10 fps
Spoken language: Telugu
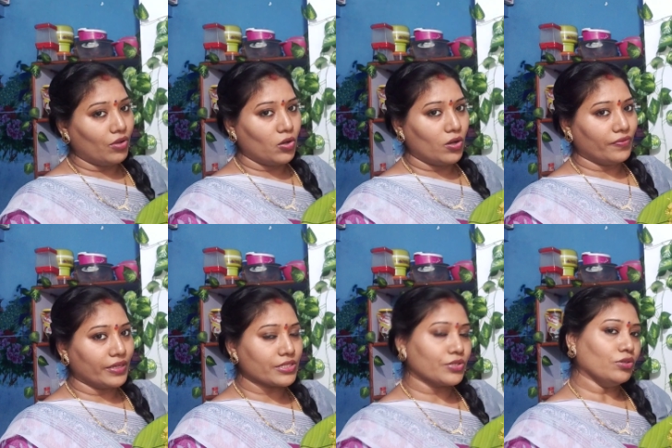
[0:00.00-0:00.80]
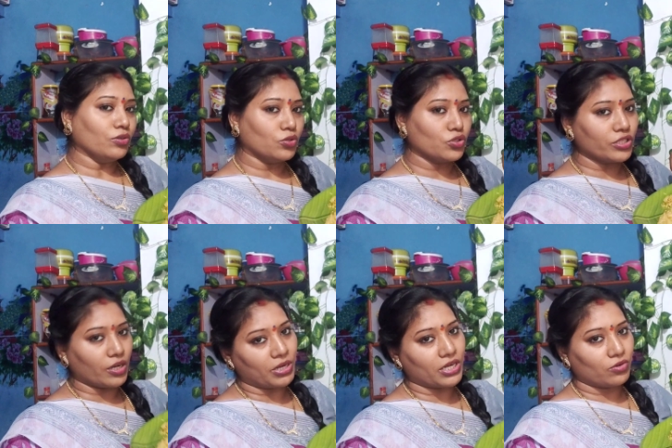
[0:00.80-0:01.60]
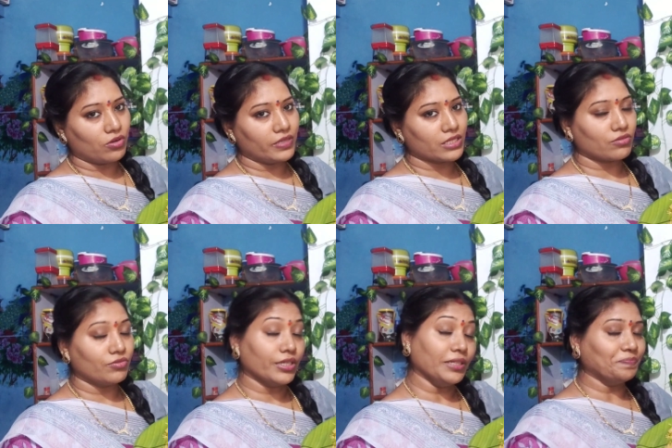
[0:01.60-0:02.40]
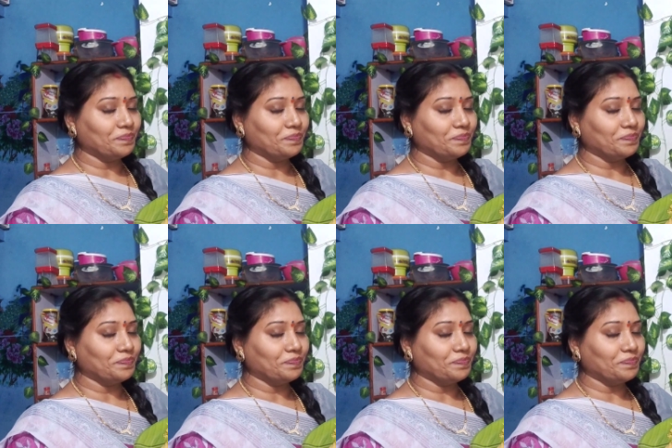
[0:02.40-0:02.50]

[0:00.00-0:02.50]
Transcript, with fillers: వెల్లుల్లి పేస్ట్ కొంచెం టమాటా కూడా వేసుకుంటే